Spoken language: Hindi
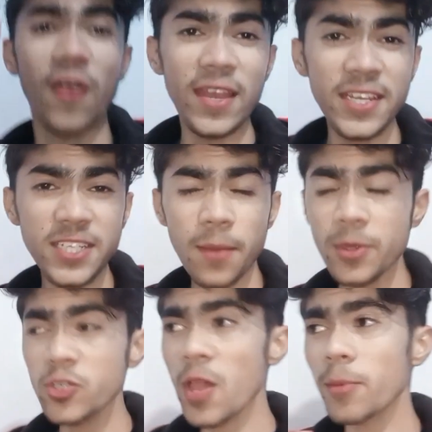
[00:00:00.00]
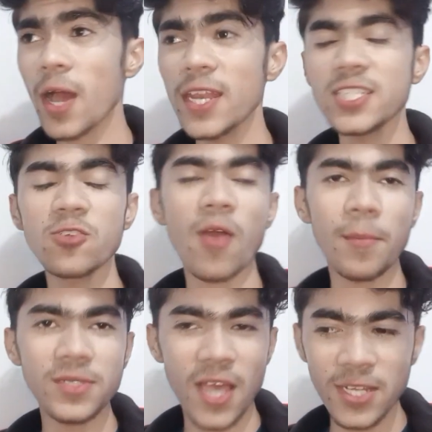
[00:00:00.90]
फाइनली जी अभी जो है हम कॉलेज से
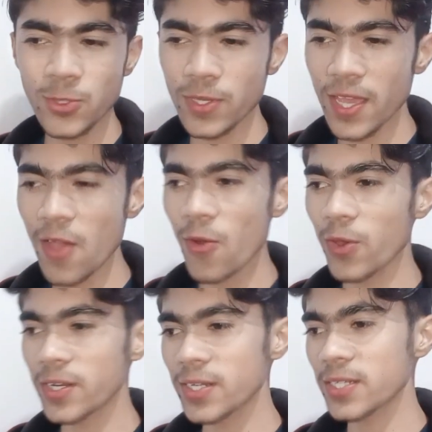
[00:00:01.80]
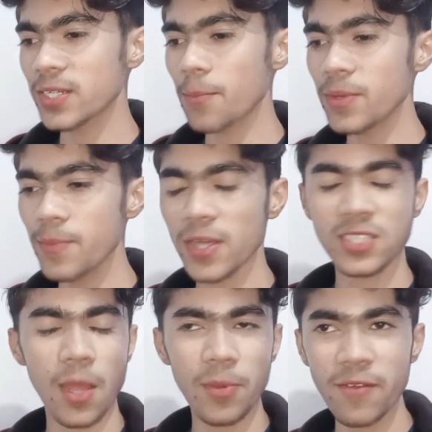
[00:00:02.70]
वापस आ चुके हैं और अभी
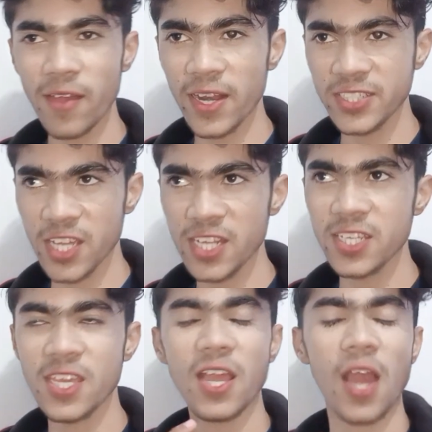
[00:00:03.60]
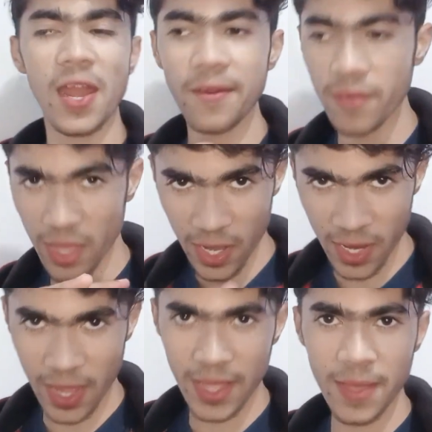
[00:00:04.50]
बस कपड़े वगैरह चेंज किए हैं खाना वगैरह
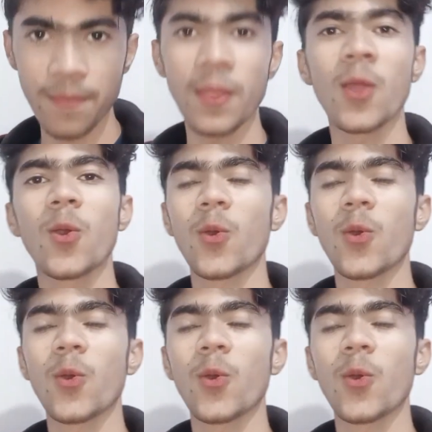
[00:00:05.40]
खाया है